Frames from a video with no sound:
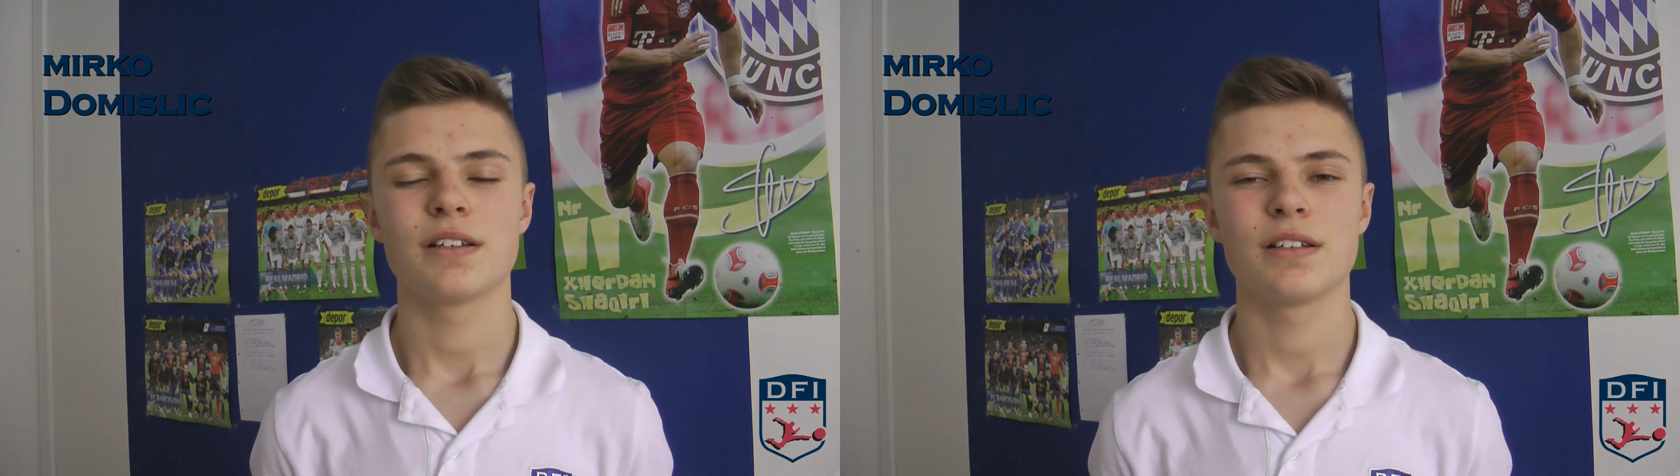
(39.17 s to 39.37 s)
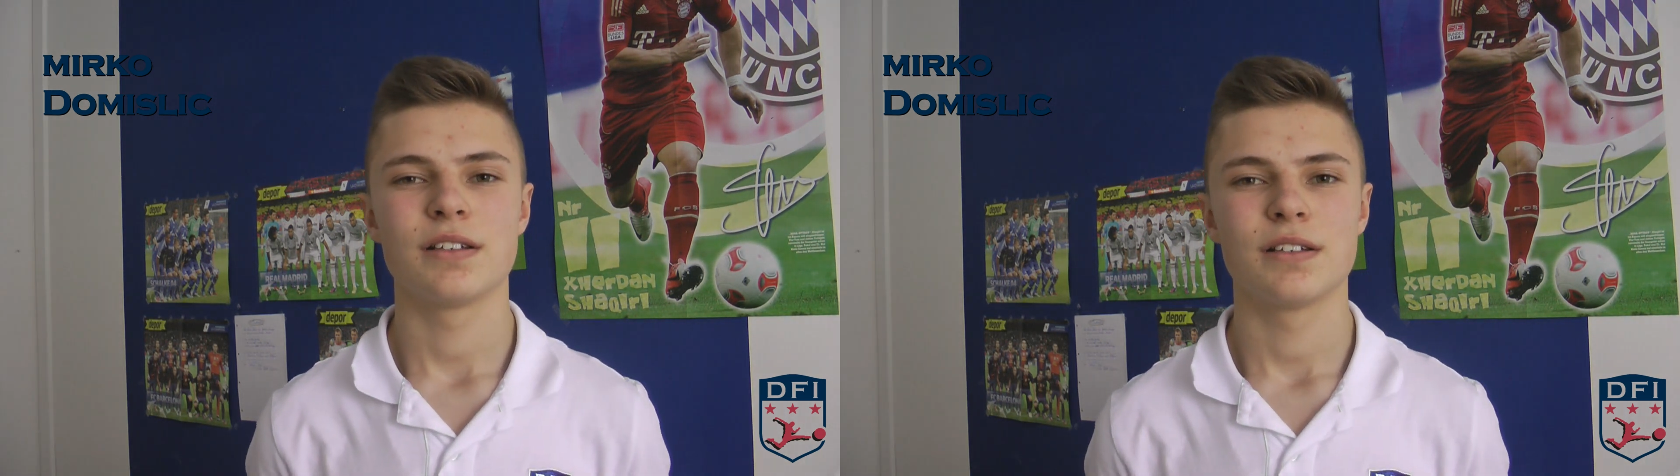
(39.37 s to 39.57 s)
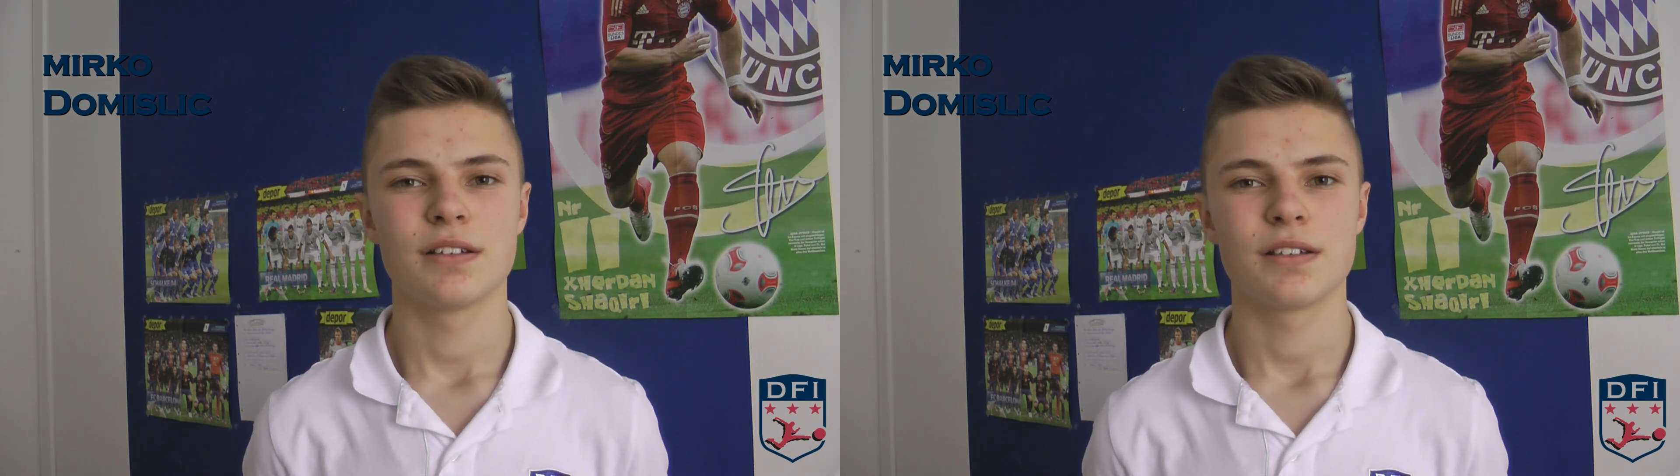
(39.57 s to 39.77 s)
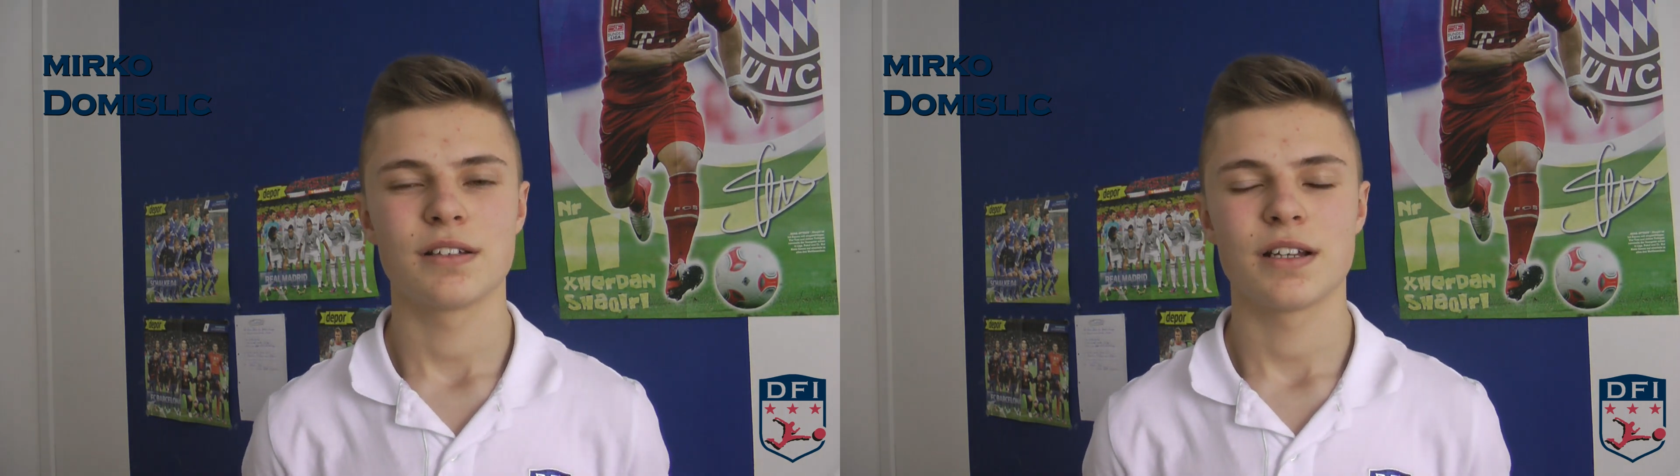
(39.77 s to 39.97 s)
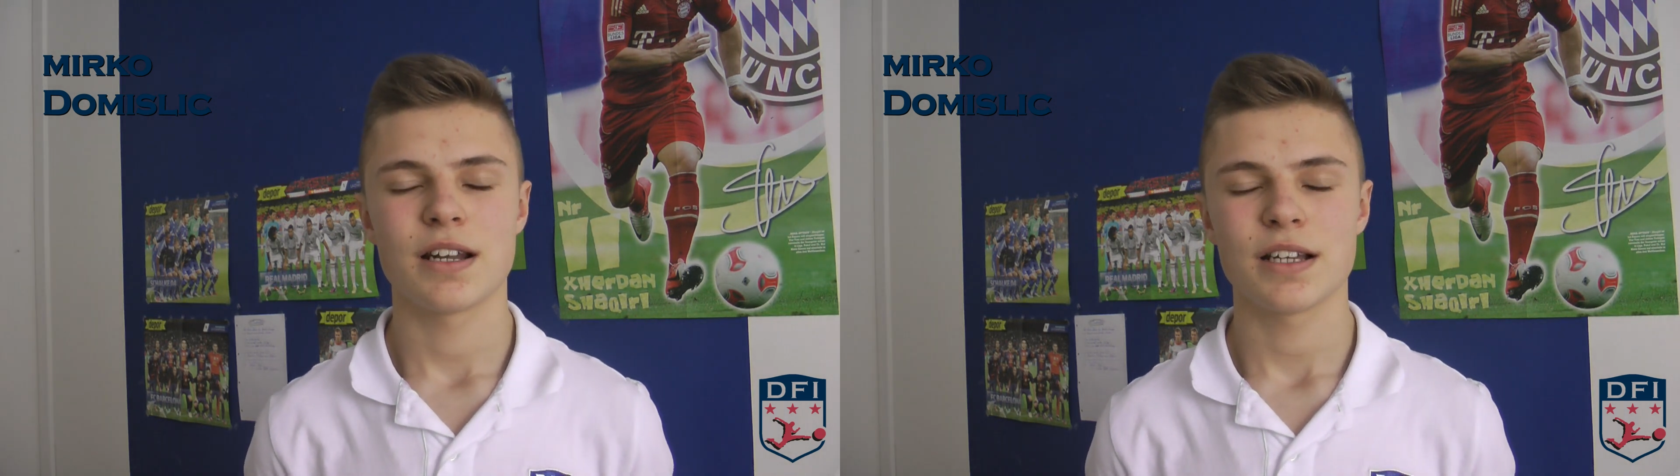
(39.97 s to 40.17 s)
in
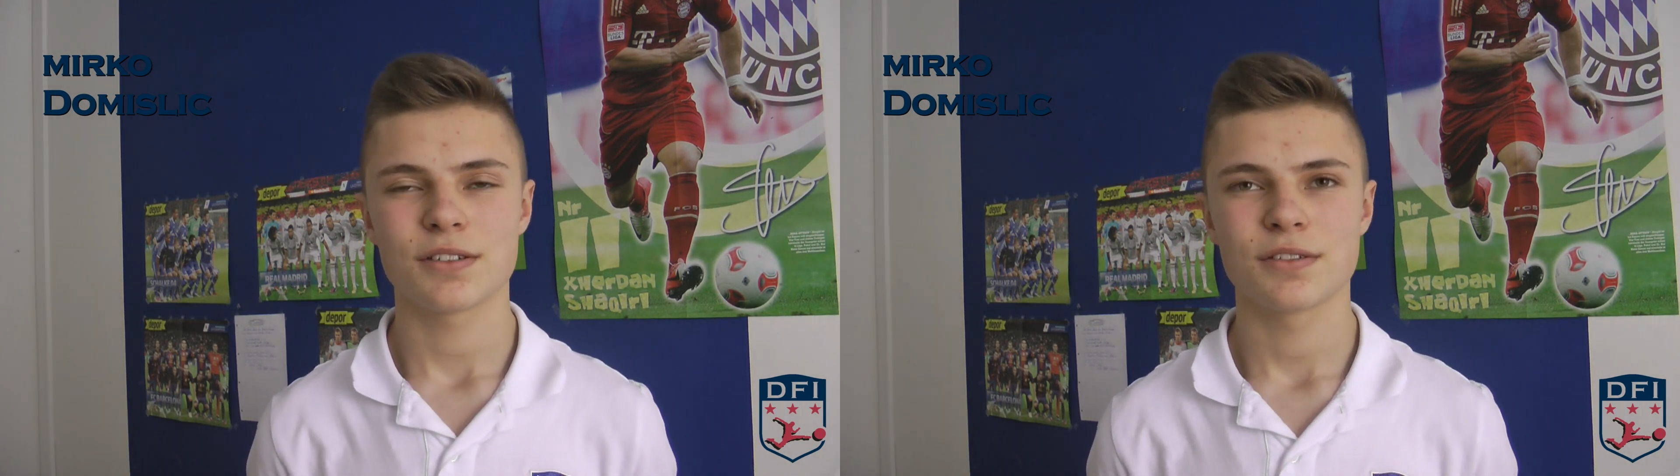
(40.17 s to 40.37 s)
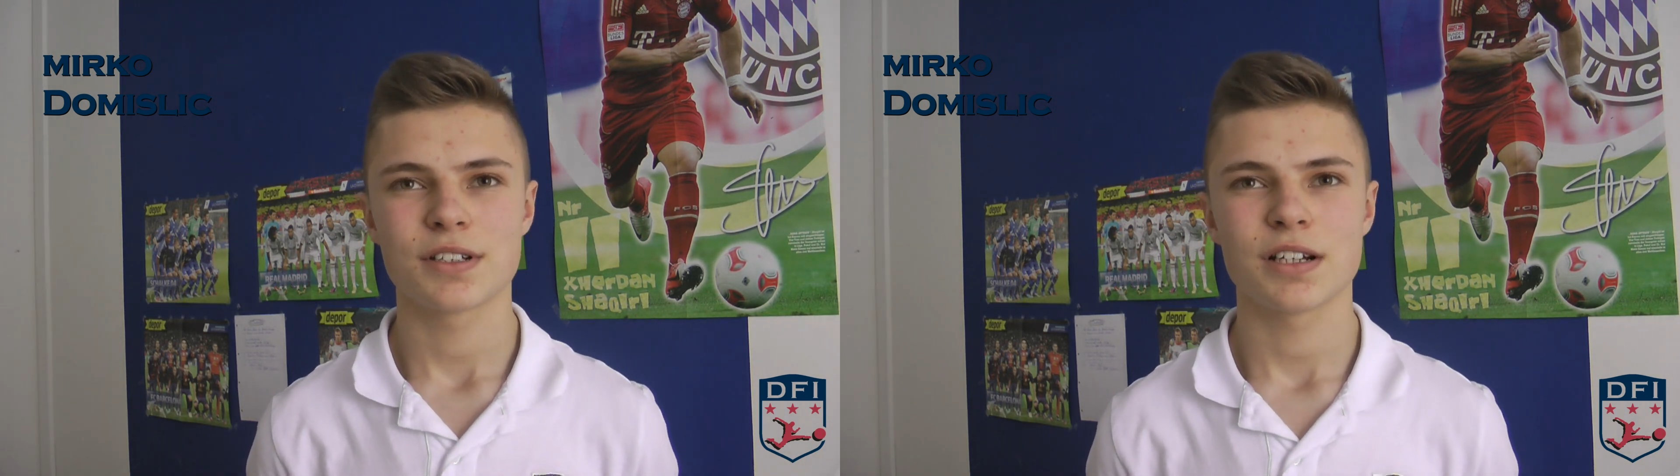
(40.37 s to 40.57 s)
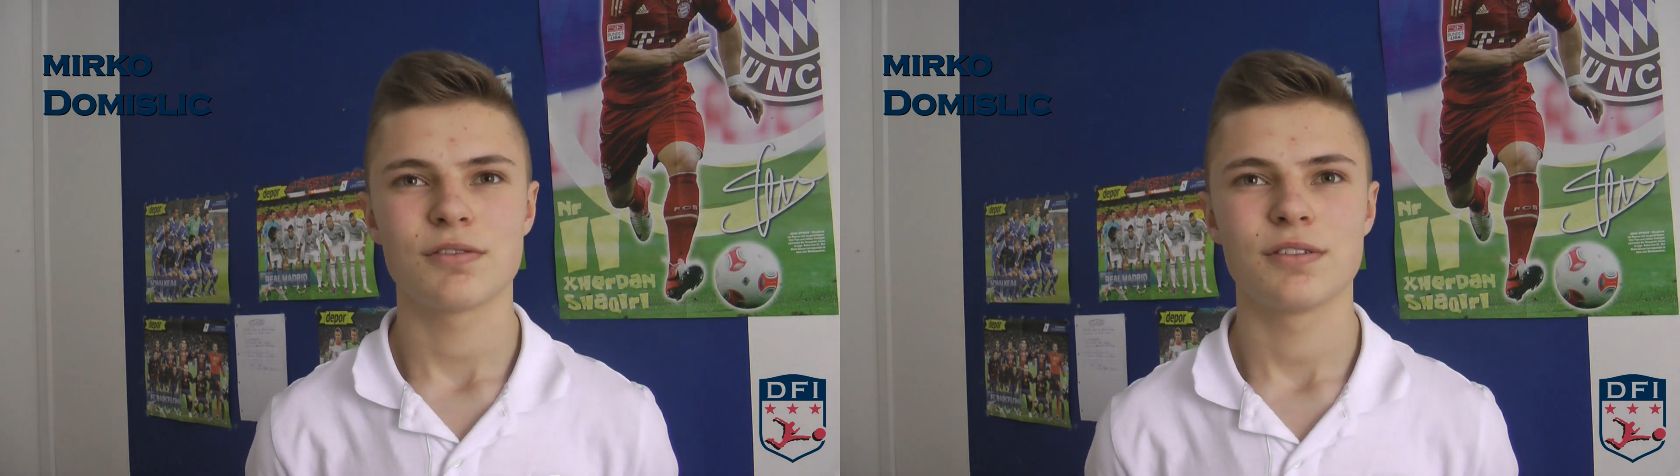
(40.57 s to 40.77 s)
der Leistungsstaffel